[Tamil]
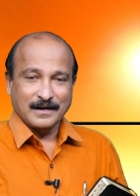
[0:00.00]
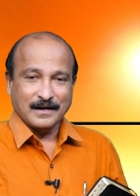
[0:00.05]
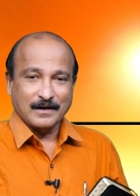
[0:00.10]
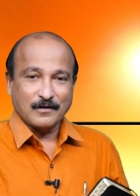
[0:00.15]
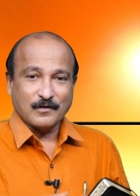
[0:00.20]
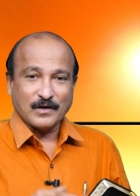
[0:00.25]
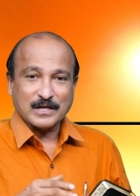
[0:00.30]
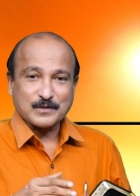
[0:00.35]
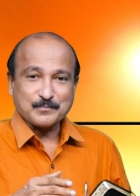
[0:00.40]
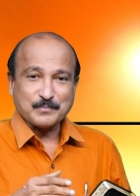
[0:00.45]

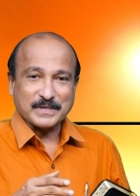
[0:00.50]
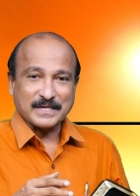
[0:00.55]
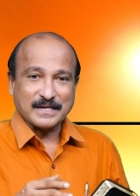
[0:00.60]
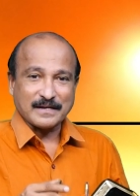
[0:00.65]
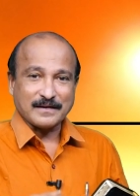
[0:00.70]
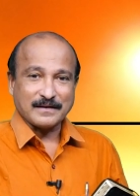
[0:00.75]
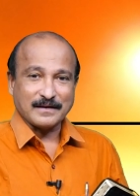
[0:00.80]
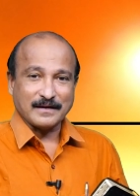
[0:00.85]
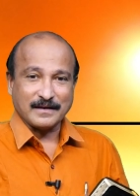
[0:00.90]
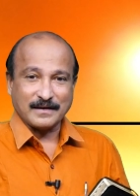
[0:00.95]
அவங்க ஹஸ்பண்டை
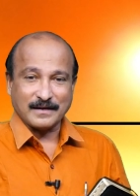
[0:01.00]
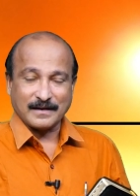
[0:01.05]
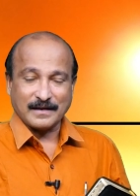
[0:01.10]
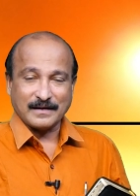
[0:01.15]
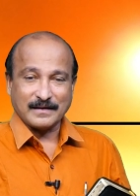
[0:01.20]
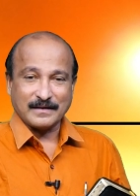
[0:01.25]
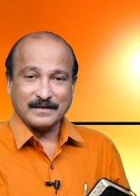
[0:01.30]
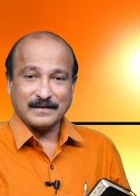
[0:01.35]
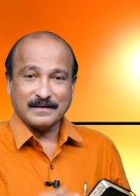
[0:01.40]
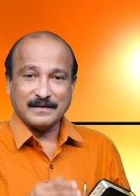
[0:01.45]

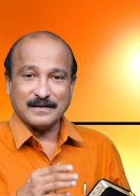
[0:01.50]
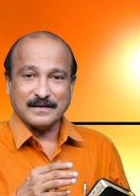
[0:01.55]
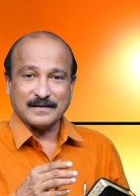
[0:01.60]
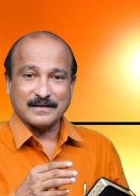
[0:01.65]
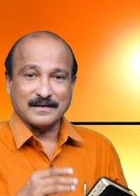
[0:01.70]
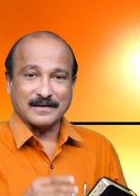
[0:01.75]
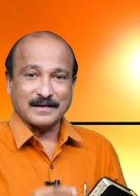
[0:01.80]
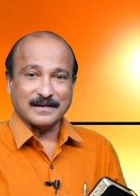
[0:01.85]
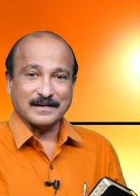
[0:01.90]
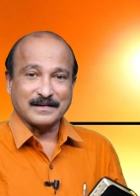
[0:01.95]
கேட்குறேன் ஏன்
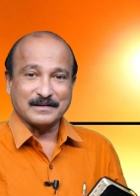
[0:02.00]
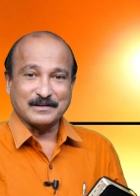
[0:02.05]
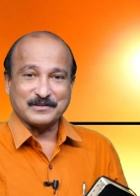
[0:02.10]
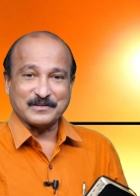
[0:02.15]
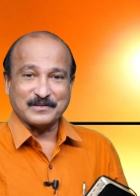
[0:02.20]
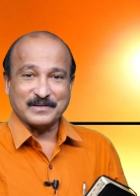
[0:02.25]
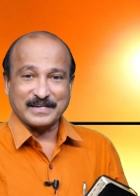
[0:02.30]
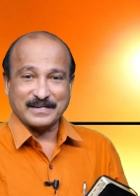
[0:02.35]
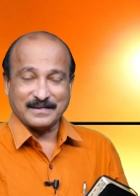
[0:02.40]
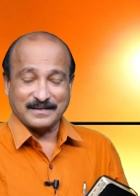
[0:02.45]
அழுகிறாங்கன்னு
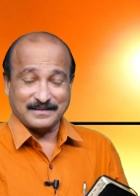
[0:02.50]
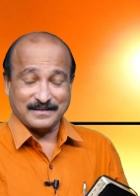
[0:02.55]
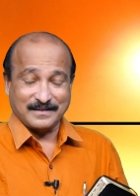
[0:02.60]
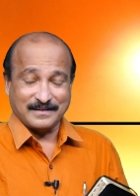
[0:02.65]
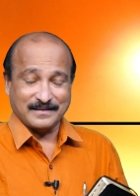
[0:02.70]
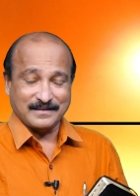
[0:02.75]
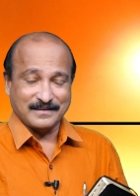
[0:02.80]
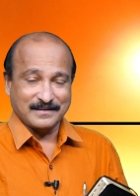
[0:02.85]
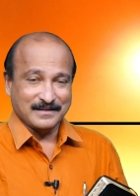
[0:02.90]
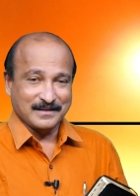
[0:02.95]
சொல்லி
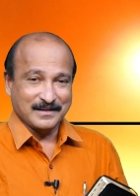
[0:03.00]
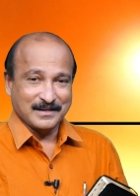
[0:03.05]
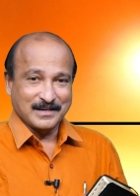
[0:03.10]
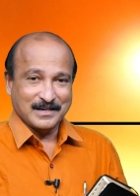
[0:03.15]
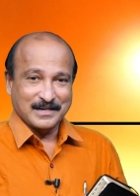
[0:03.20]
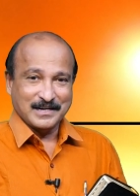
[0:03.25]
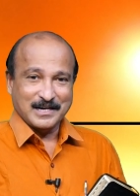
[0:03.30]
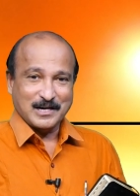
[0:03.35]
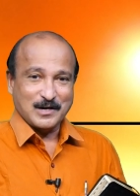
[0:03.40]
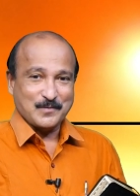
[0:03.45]
கேட்டேன்
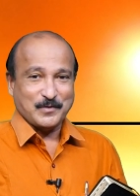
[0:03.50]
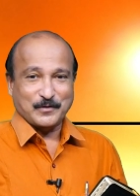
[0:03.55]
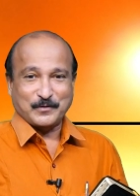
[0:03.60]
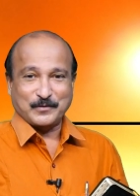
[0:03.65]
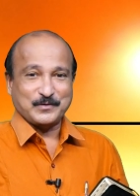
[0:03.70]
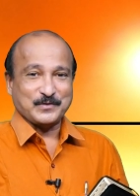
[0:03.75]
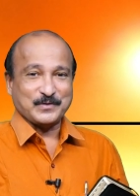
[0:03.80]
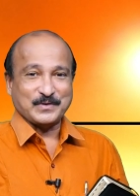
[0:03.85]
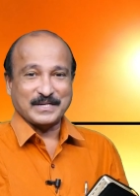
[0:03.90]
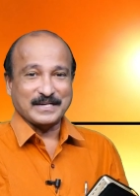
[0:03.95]
அப்போ அவங்க
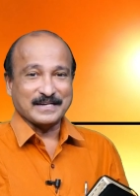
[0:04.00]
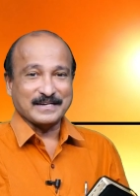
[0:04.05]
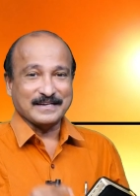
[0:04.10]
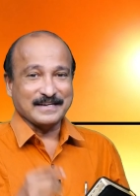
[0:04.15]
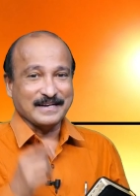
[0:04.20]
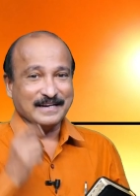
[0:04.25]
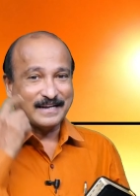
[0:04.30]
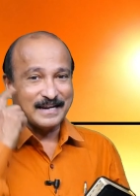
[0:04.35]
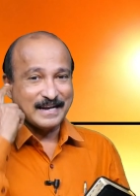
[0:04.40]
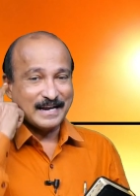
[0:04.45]
சொன்னாங்க
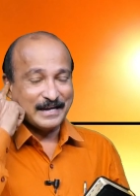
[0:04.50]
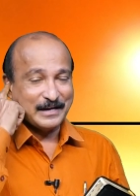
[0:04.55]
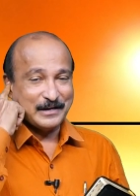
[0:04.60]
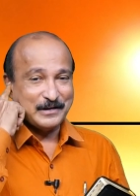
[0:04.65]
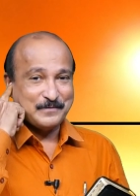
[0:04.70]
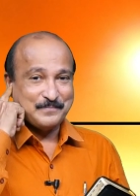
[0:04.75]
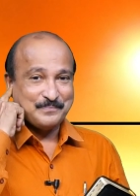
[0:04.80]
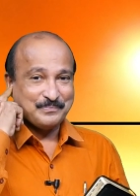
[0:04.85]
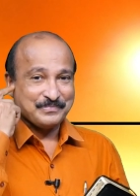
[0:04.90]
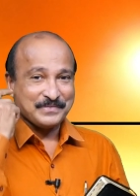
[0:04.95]
இல்லை இல்லை
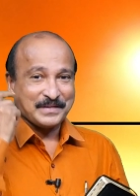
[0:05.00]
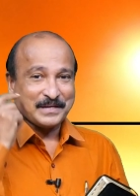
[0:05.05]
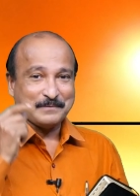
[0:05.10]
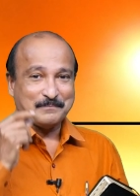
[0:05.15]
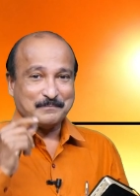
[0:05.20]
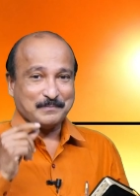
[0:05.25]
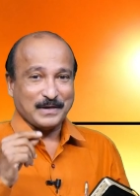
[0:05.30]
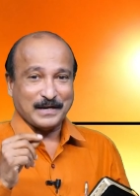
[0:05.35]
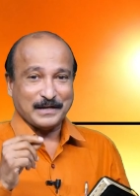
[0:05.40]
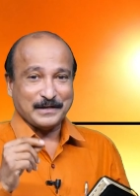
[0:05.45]

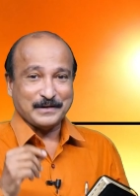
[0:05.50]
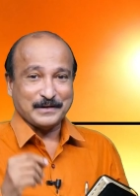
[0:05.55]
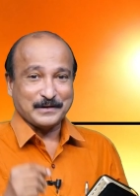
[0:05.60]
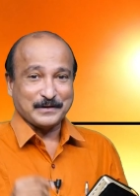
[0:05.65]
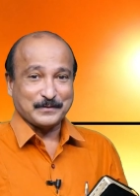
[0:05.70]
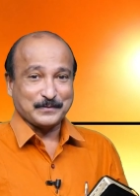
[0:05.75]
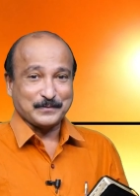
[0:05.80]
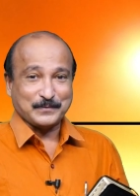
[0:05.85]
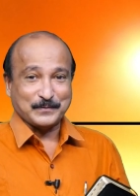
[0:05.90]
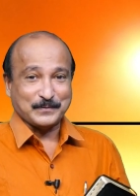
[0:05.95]
பிள்ளையை
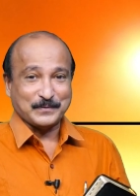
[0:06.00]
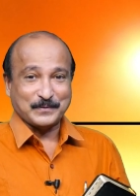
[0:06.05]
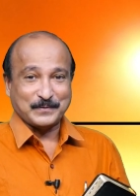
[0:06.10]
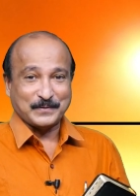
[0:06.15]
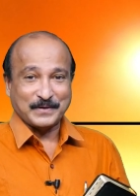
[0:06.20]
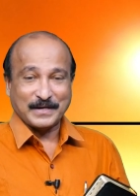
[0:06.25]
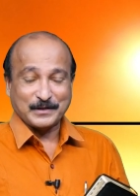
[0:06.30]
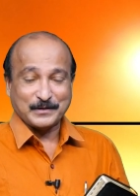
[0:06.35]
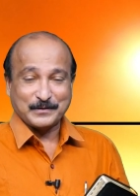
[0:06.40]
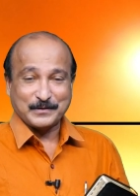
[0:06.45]
நீங்கள்
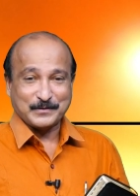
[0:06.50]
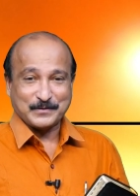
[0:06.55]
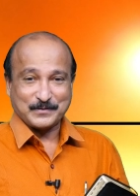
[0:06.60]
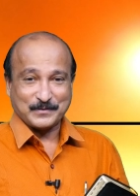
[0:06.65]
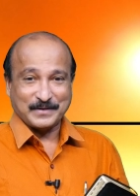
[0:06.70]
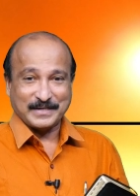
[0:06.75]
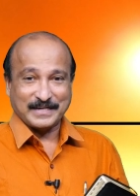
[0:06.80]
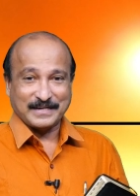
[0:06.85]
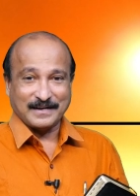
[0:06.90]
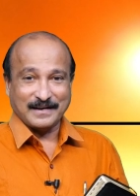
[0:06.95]
தூக்கக்கூடாதுன்னு
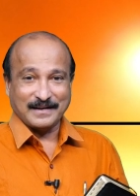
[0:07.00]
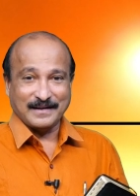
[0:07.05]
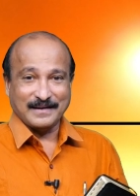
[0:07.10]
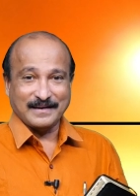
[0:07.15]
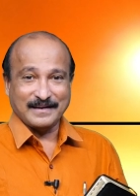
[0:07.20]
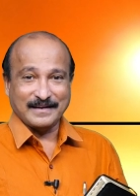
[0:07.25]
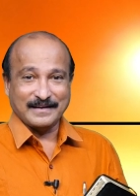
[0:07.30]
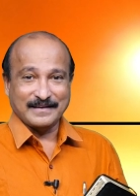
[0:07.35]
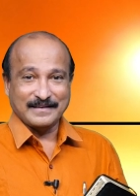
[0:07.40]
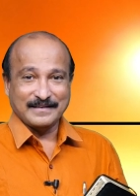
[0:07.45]
சொன்னீங்கல்ல
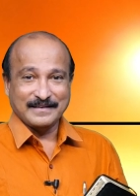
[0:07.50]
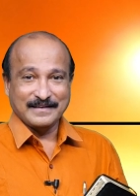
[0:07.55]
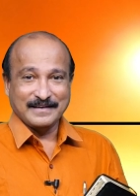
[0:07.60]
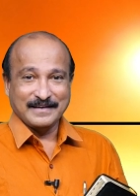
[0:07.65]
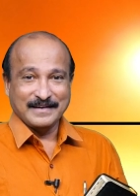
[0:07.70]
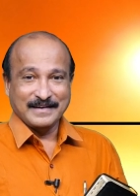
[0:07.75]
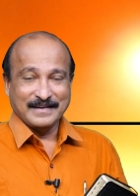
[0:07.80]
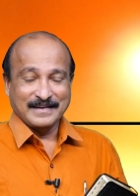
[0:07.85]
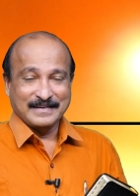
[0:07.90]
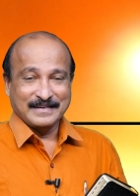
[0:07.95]

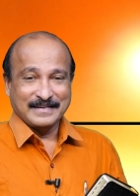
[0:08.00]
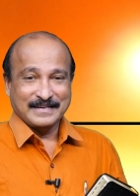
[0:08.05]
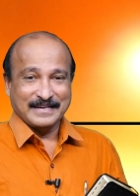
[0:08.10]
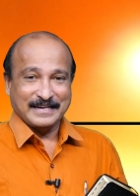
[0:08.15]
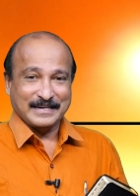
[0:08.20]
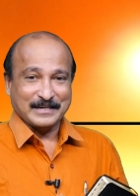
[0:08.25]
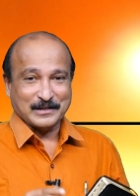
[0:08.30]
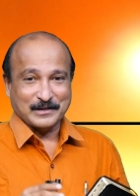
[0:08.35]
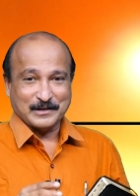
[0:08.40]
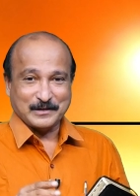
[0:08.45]

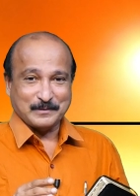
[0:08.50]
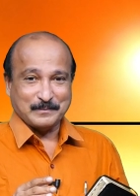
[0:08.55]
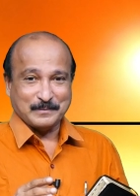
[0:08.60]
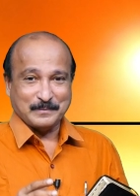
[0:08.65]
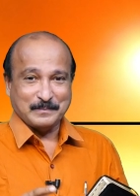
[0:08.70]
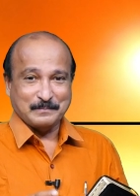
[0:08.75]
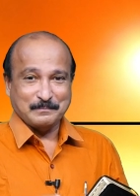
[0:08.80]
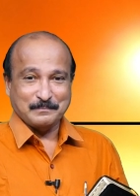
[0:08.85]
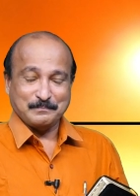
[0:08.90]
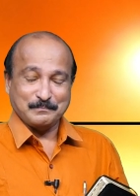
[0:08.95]
எங்களுக்கு
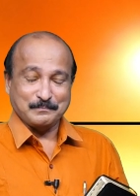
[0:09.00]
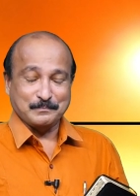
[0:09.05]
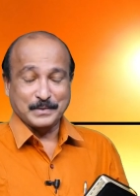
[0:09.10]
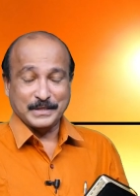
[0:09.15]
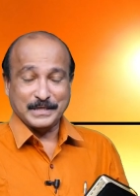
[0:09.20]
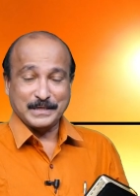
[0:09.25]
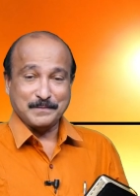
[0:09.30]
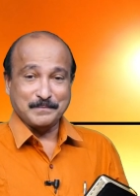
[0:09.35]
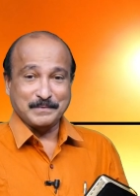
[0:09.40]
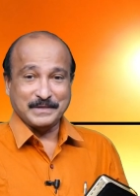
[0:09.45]

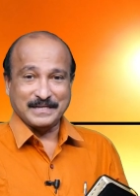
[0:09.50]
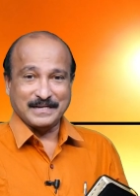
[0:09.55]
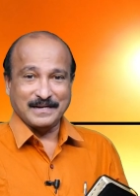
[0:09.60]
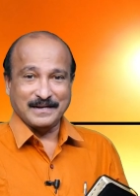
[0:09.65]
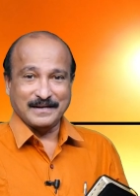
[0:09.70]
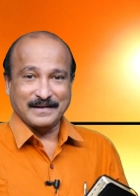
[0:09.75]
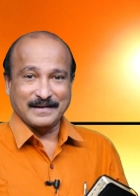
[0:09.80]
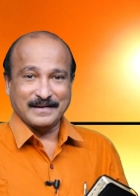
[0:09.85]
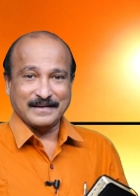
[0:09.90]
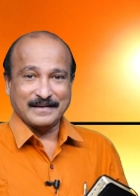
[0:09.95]
பேபி
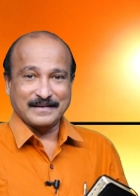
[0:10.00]
இல்லை